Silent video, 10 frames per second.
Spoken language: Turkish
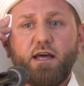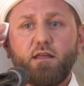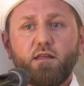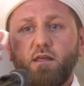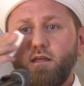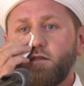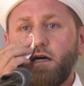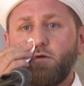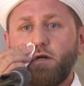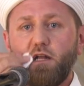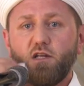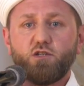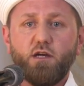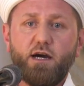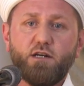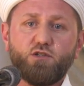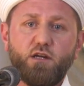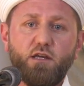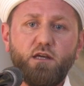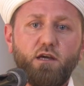rengi, davranışı, her
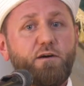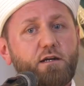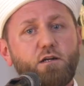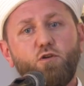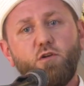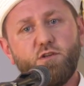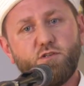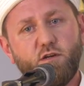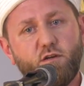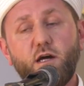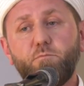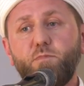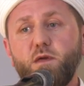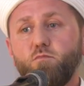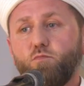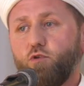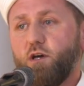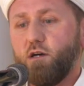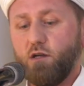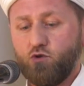şeyi farklı olacak. Rabbim
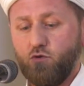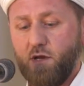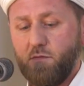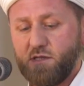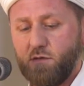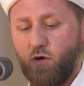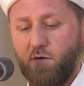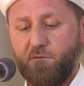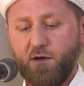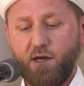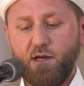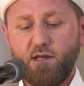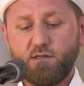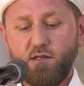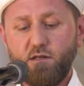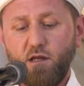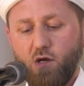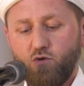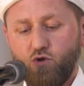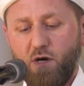buna cümlemizi muvaffak eylesin.
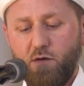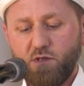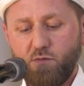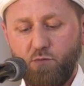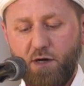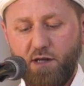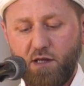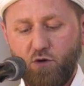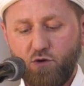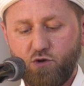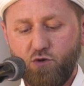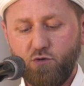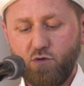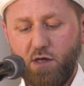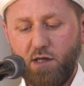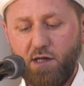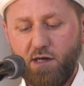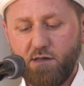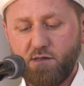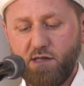Cumamız mübarek olsun.
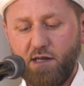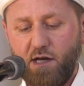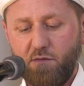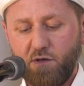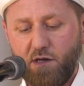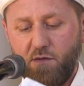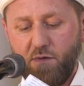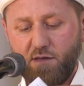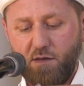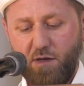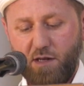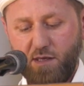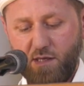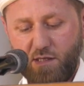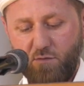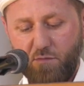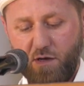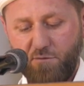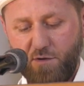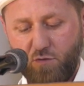Allah'ın selamı, rahmeti, bereketi ve
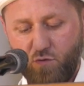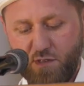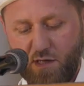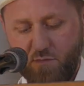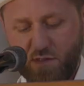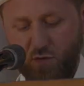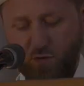mağfireti üzerimize